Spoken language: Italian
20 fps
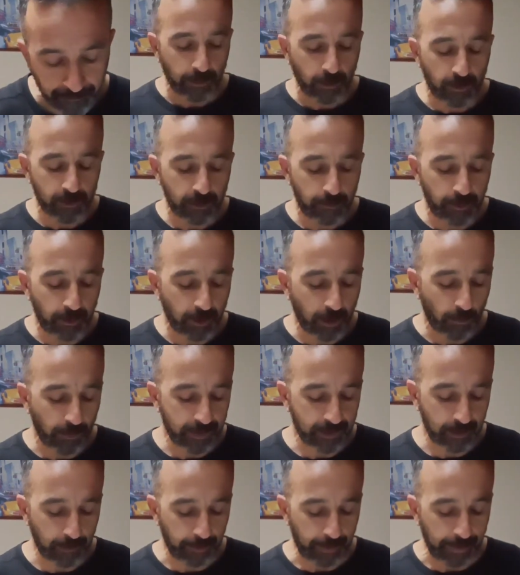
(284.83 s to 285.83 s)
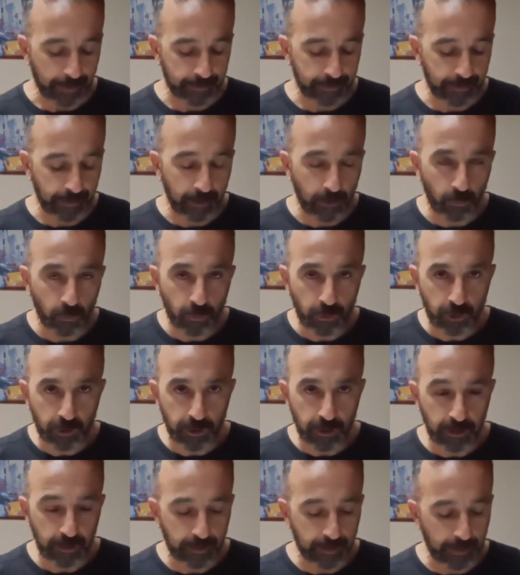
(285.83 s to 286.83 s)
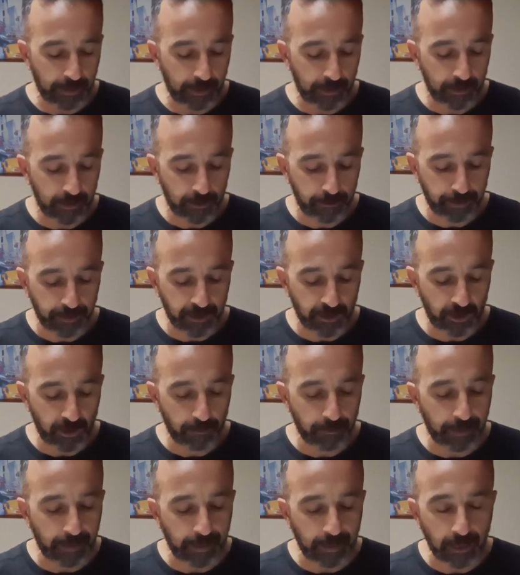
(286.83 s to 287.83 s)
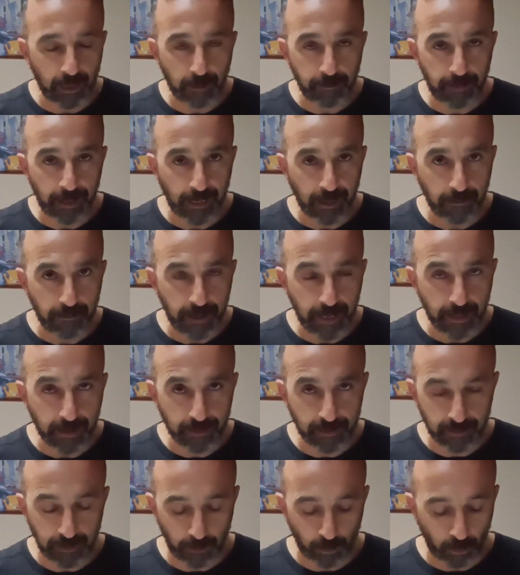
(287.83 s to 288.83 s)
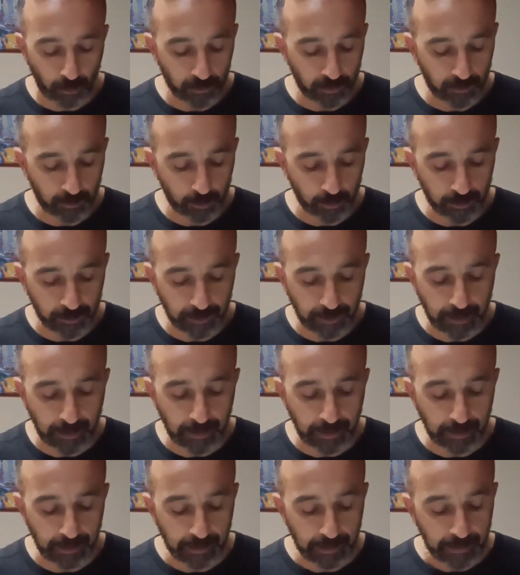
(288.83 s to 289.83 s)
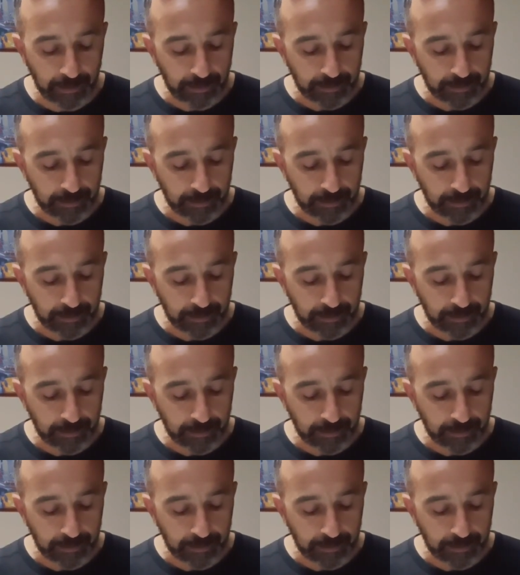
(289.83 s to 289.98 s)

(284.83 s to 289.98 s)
Cosa abbiamo da questa parte? L'uscita principale, il main mix, l'output del,